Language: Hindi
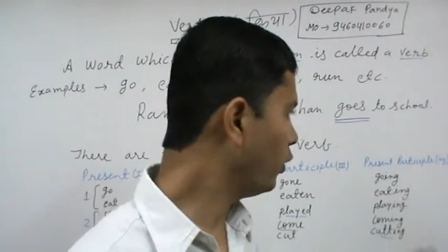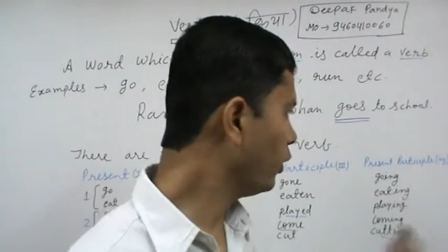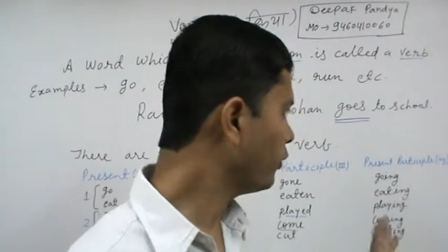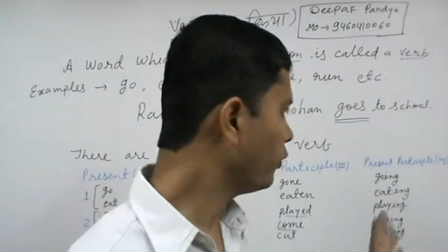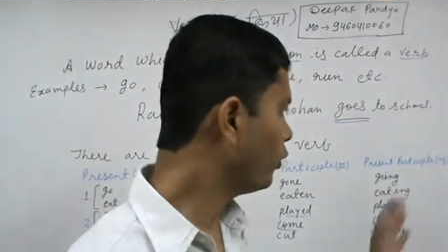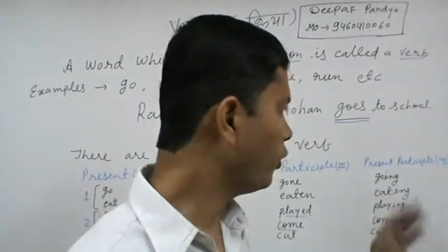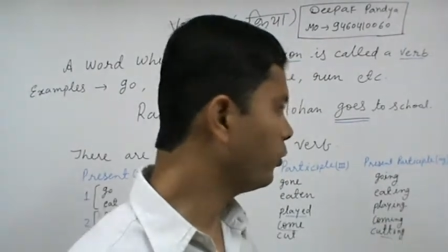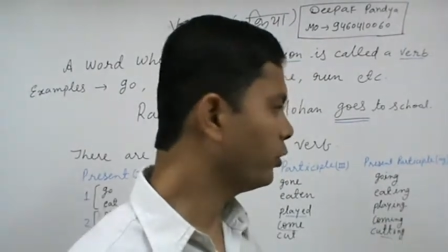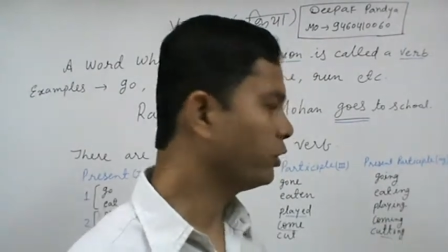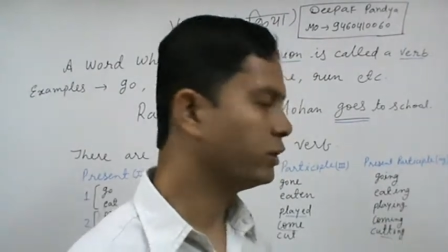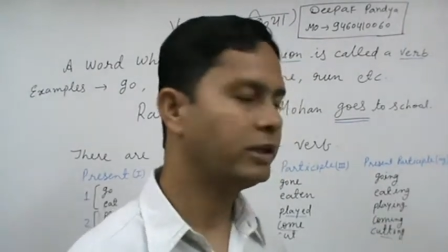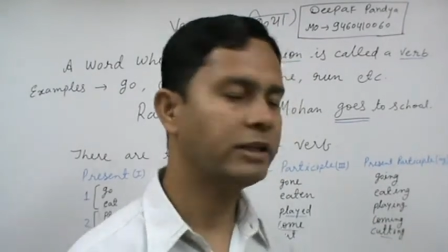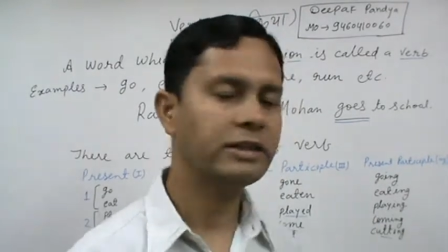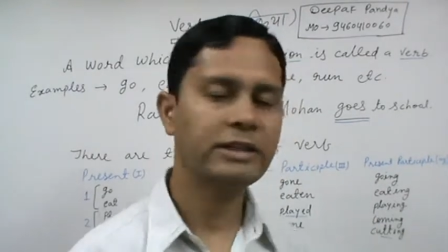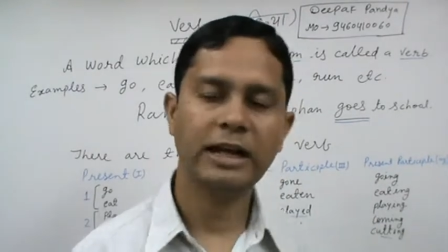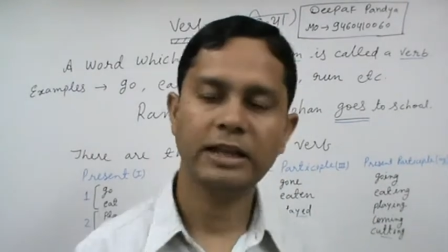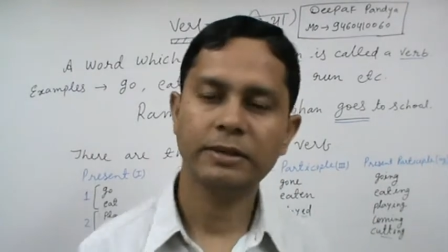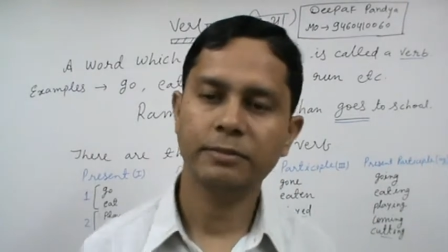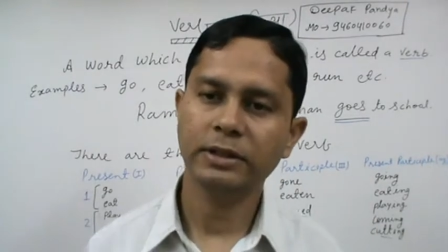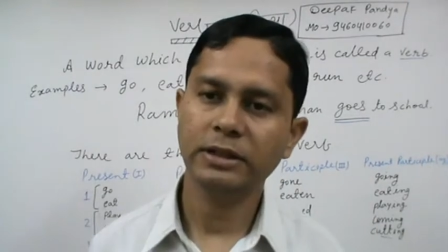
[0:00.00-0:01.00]
और फॉर्म होती है
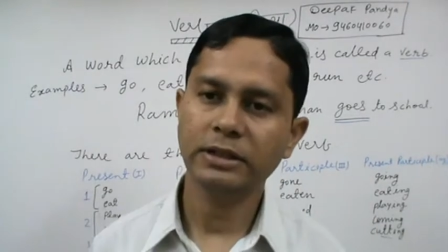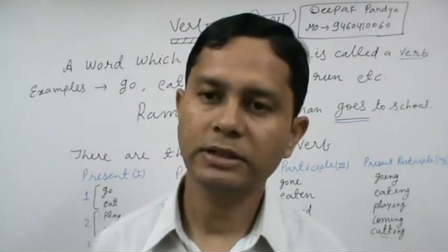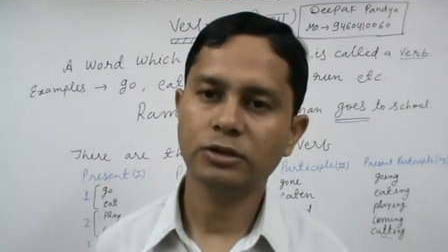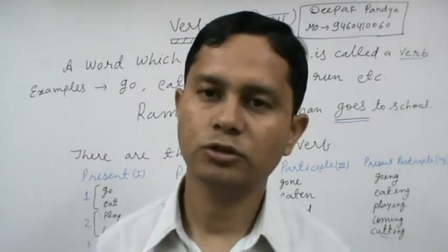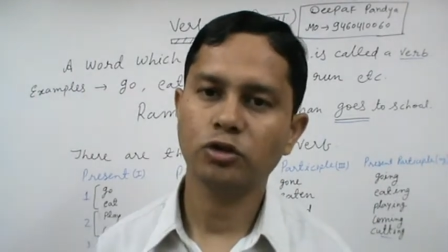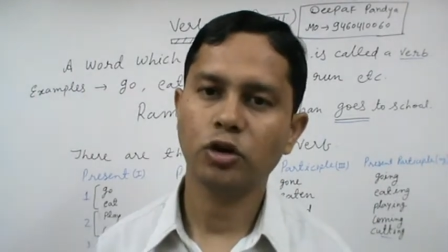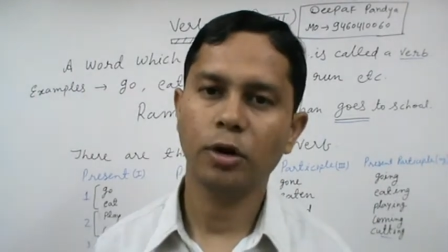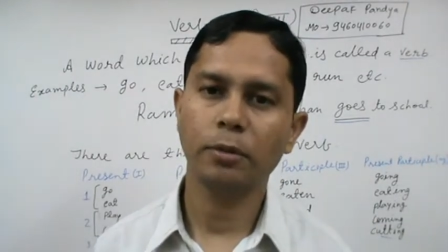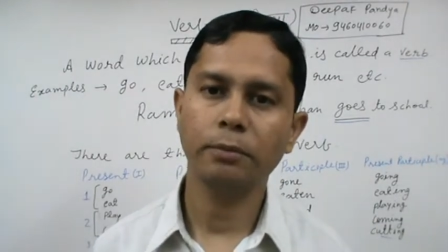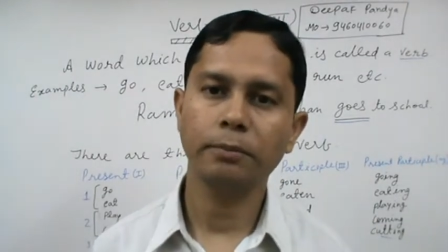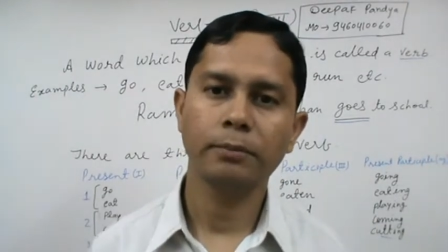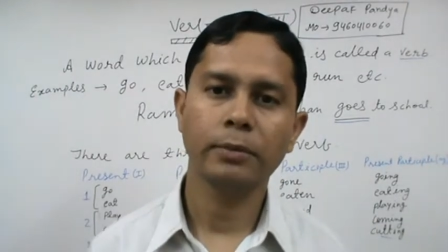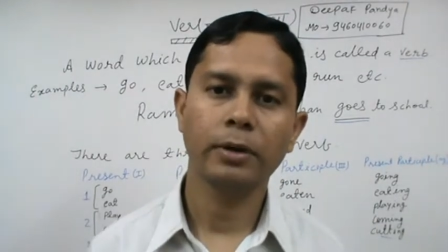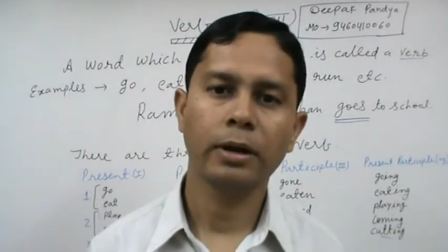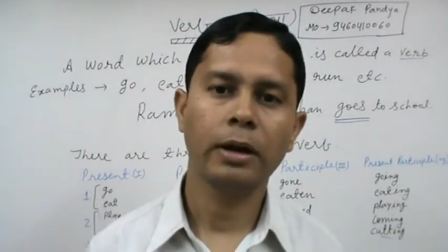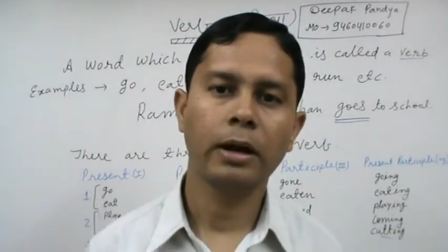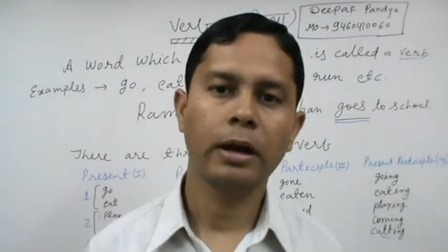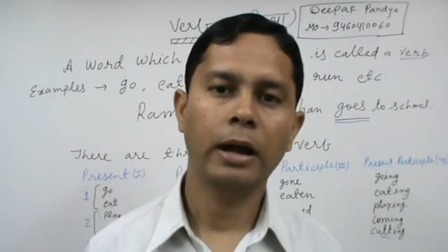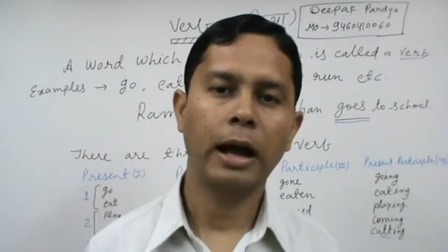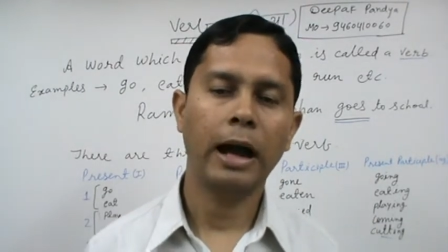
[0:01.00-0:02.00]
साथ में जिसको हम
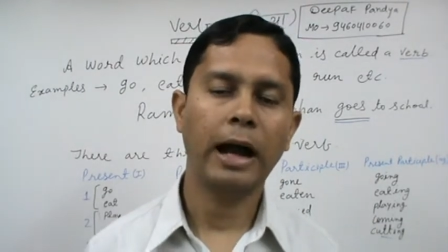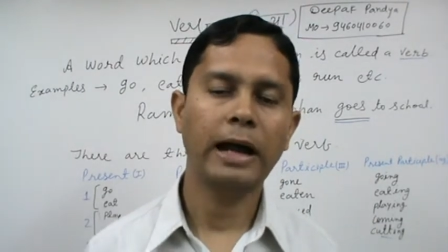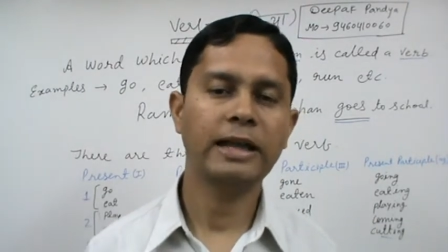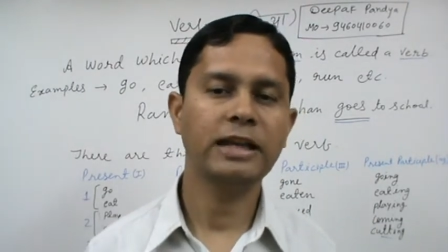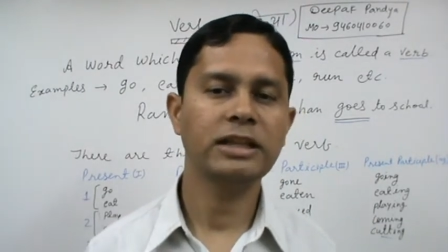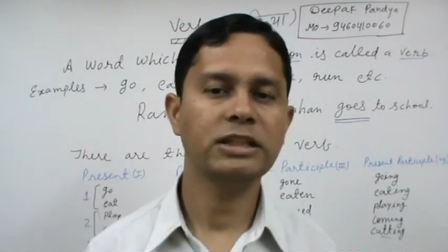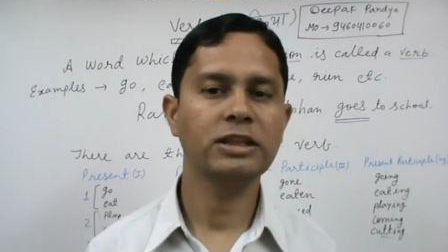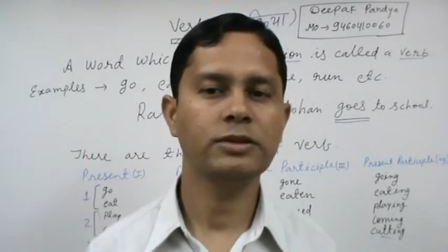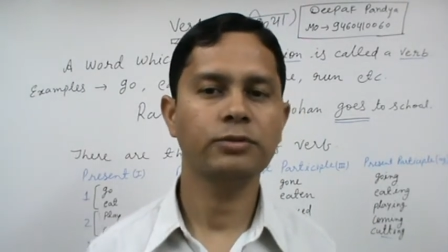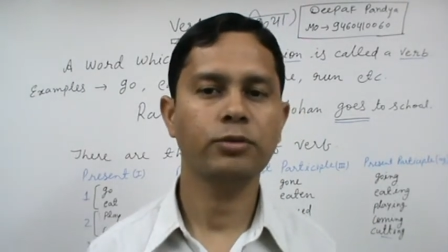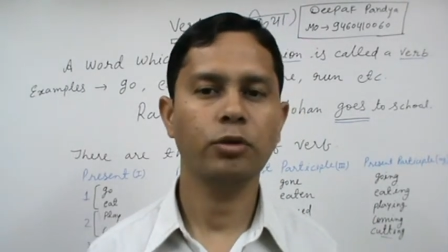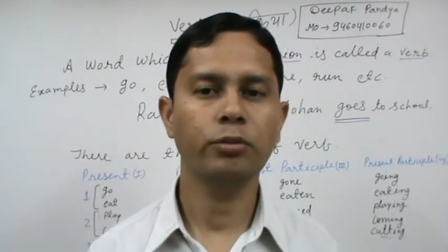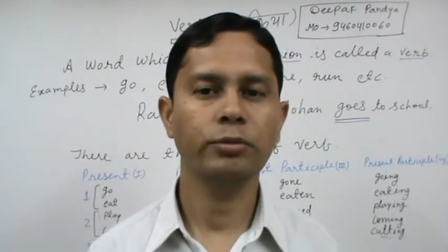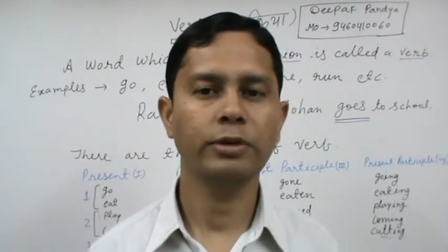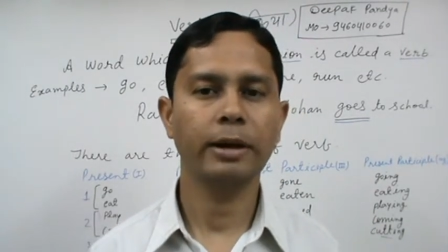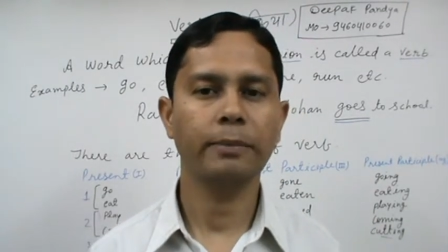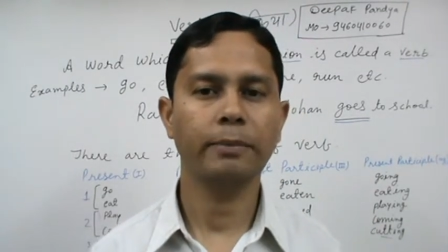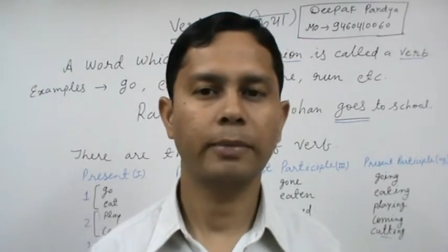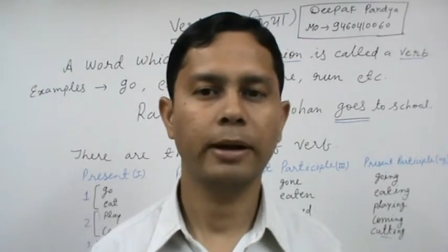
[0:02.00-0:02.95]
आईएनजी फॉर्म या